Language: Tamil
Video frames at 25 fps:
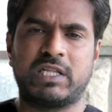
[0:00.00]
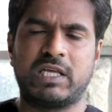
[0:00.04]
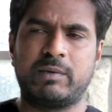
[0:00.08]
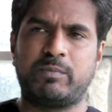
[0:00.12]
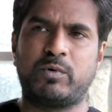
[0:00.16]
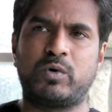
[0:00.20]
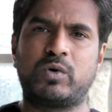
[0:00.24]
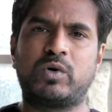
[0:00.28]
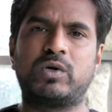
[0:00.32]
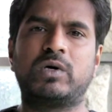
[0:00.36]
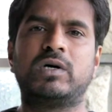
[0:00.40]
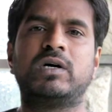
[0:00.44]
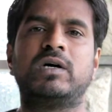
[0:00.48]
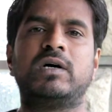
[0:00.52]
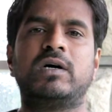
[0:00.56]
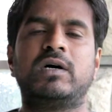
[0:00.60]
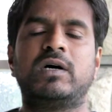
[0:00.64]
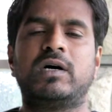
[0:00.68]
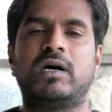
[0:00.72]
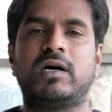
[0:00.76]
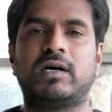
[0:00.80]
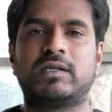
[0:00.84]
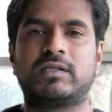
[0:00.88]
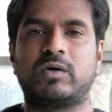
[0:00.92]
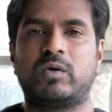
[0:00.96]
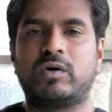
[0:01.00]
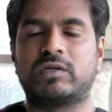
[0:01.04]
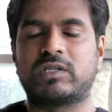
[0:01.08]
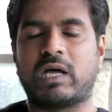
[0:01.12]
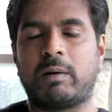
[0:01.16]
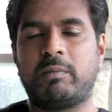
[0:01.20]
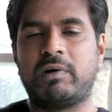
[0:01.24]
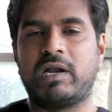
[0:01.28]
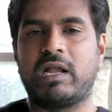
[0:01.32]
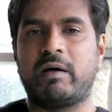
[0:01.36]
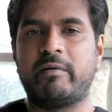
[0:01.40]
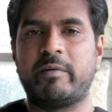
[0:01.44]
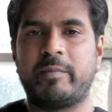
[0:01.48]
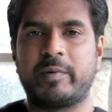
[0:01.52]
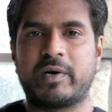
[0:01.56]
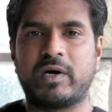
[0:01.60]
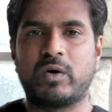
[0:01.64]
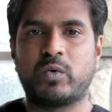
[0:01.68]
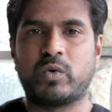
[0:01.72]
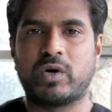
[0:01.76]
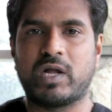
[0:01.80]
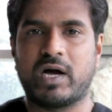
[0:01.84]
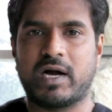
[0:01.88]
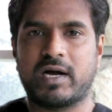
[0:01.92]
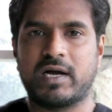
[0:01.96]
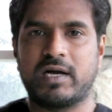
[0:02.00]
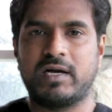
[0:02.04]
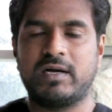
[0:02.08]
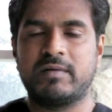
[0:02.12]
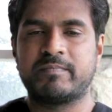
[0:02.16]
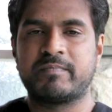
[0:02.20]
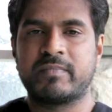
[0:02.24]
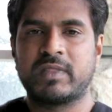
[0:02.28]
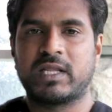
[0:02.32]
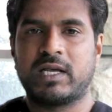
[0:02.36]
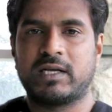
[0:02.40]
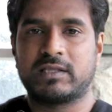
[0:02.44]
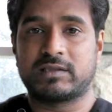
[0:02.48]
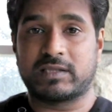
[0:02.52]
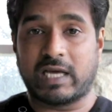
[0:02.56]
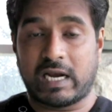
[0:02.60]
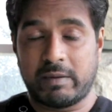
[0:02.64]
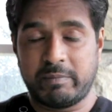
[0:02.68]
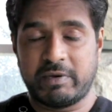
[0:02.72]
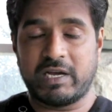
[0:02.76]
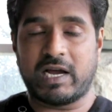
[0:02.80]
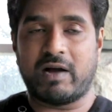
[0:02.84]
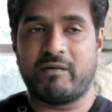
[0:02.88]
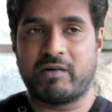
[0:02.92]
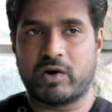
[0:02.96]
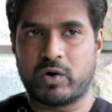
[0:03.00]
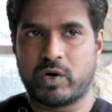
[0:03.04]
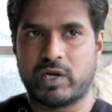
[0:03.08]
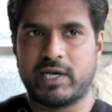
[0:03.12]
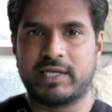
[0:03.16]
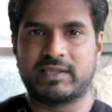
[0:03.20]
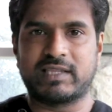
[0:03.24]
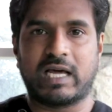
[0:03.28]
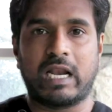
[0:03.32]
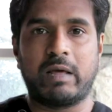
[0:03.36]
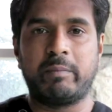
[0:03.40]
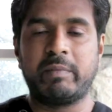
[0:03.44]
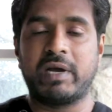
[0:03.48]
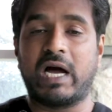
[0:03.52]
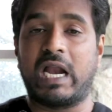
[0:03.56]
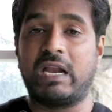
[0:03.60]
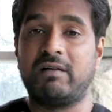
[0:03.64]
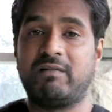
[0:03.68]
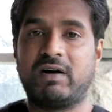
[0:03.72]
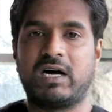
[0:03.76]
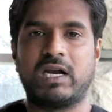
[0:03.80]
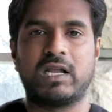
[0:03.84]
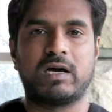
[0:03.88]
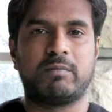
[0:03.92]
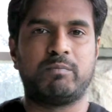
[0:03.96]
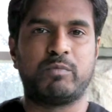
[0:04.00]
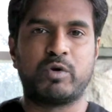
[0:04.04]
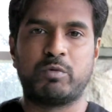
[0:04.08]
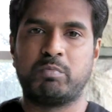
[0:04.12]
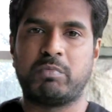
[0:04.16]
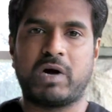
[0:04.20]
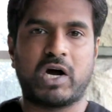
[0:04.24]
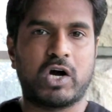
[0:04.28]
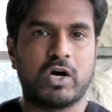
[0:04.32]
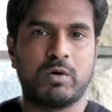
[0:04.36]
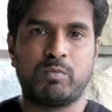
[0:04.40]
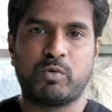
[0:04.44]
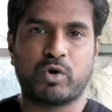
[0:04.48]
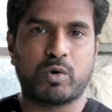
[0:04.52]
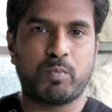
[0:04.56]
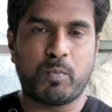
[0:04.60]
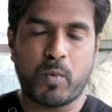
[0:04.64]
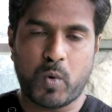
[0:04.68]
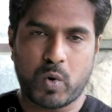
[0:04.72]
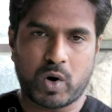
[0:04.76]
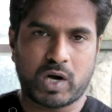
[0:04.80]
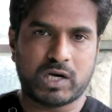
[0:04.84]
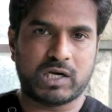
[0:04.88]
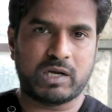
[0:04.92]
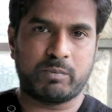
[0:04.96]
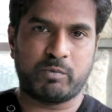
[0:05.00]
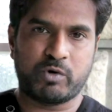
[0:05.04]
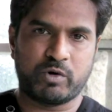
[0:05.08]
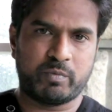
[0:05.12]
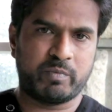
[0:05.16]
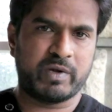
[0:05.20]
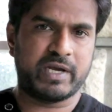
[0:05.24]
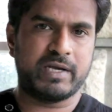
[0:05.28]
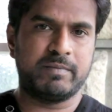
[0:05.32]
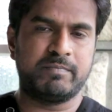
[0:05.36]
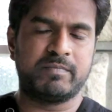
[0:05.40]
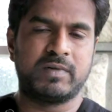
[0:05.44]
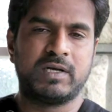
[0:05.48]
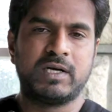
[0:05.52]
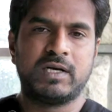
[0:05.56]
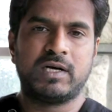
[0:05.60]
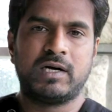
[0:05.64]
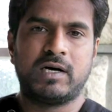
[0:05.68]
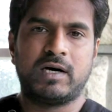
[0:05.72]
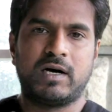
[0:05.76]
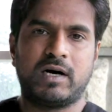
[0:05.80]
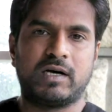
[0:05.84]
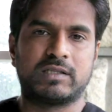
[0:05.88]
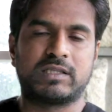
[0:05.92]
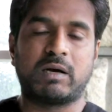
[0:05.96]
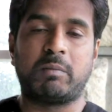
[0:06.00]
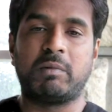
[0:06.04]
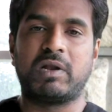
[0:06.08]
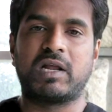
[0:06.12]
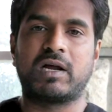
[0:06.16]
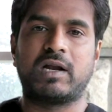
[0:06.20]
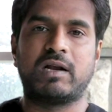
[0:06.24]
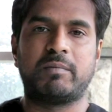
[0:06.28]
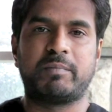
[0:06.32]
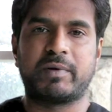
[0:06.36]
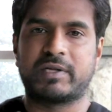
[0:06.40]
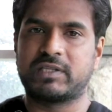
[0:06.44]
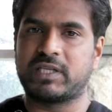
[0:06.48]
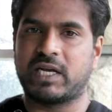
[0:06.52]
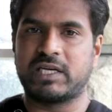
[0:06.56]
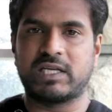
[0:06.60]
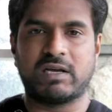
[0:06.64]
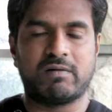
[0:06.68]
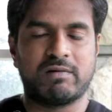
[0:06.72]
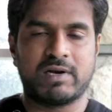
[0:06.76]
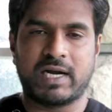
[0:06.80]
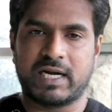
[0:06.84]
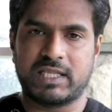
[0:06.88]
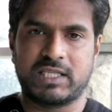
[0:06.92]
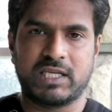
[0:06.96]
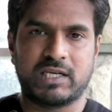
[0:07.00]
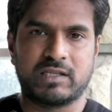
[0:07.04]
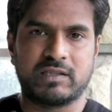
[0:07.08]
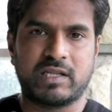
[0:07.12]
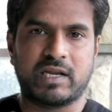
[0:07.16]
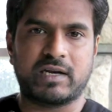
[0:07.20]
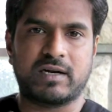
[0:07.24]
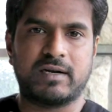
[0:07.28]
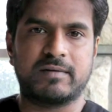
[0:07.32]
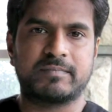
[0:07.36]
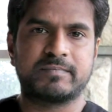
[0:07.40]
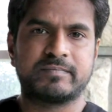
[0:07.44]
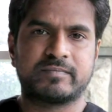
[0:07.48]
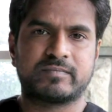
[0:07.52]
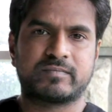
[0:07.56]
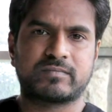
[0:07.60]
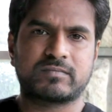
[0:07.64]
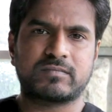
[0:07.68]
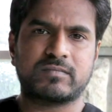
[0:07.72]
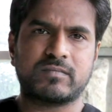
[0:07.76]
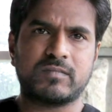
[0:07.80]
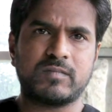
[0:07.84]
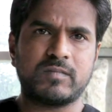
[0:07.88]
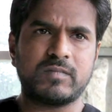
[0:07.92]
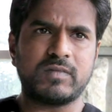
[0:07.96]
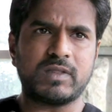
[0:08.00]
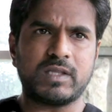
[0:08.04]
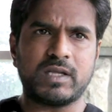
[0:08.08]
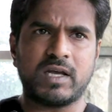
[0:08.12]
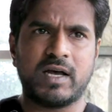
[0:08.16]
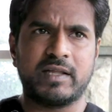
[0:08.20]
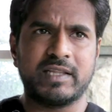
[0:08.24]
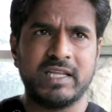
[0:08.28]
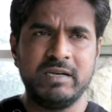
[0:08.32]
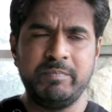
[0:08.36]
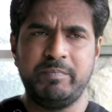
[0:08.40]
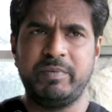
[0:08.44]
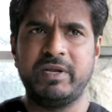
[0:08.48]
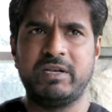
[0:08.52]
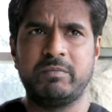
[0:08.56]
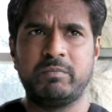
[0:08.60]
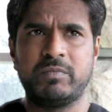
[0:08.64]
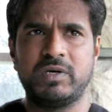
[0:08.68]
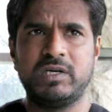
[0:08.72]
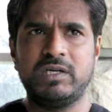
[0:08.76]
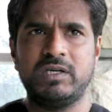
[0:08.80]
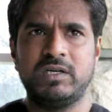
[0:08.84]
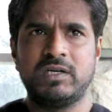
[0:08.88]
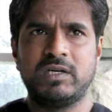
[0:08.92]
அதே போன்று தமிழ் அமைப்புகள் ஊடாக தலைமை அவருடைய தலைமை அலுவலக முன்பாகவும் ஒரு போராட்டம் முன்பையும் தமிழர்கள் பிரித்தானியாவில் நடத்தியிருந்தார்கள் அதன் பின்பு